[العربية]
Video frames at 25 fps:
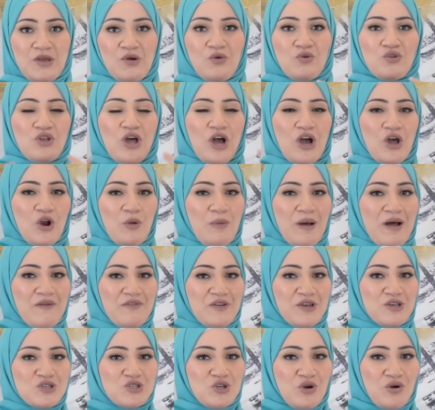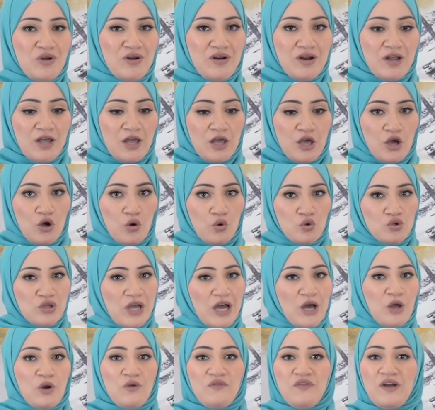ودخلوا بقى في هزار
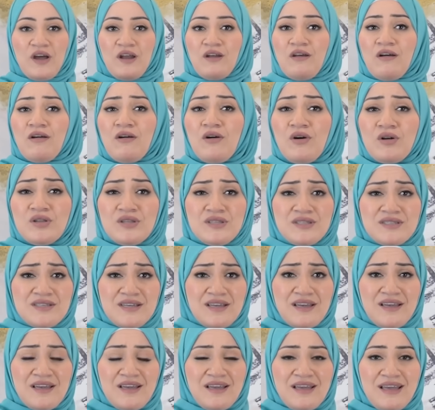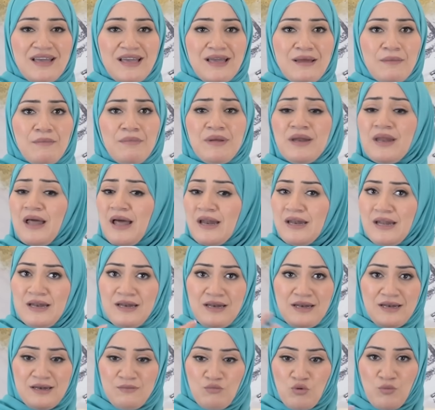ودخلوا في علاقات من على
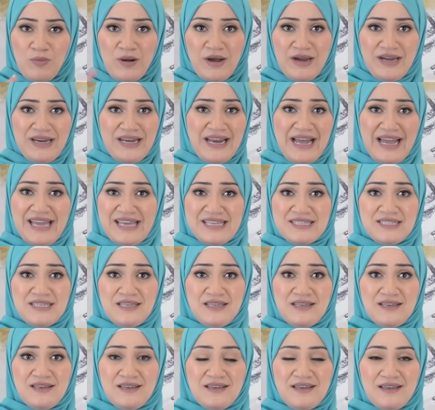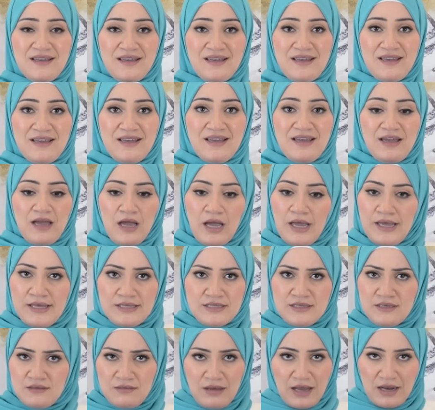الموبايل عادي
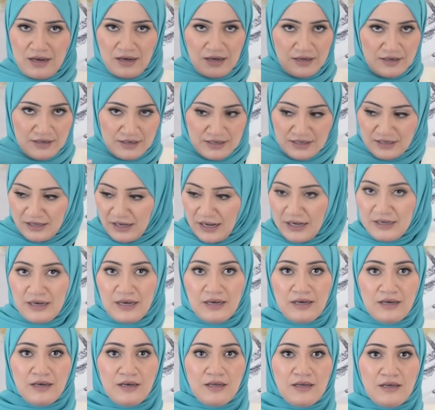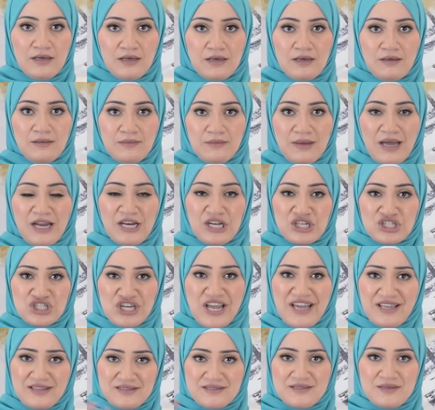عادي على الـ على الـ على
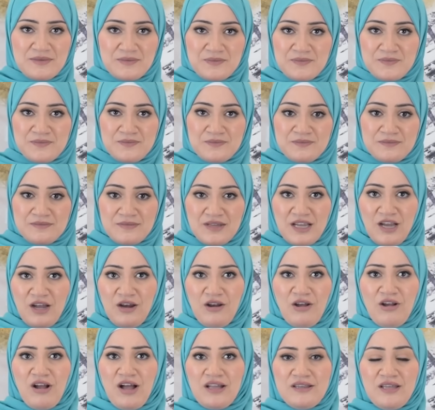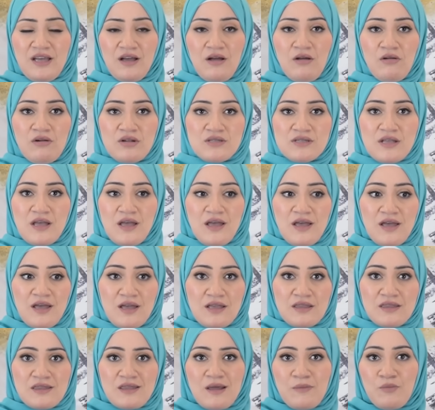الشات علاقه عاديه خالص
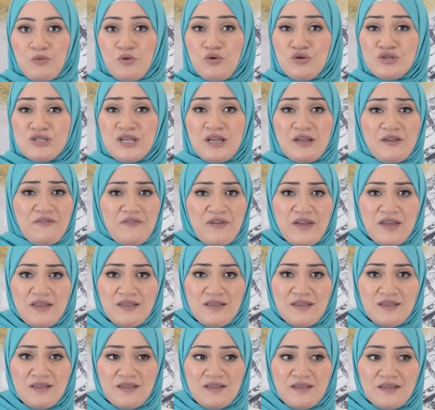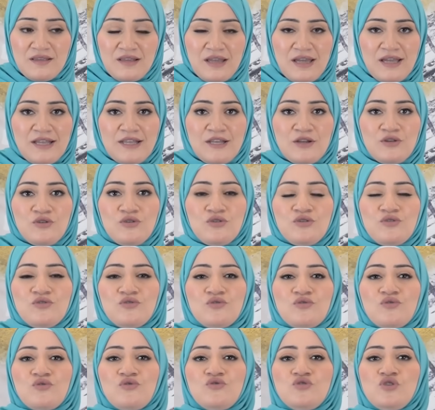طب جوزك فين قالت يا
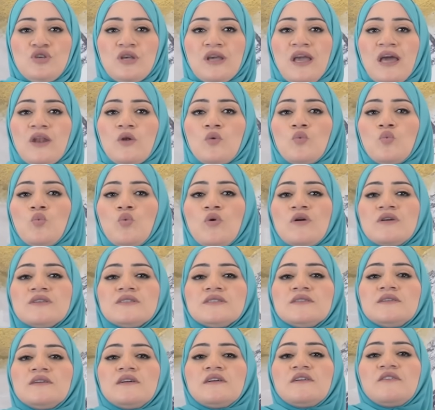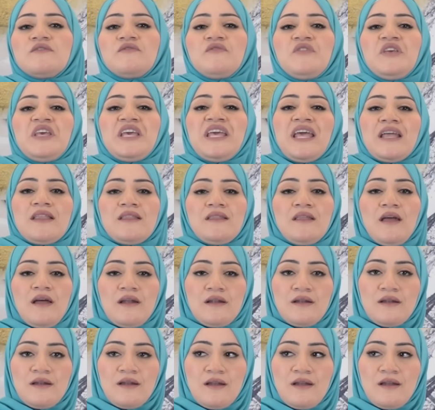دكتور جوزي كان واثق فيه جدا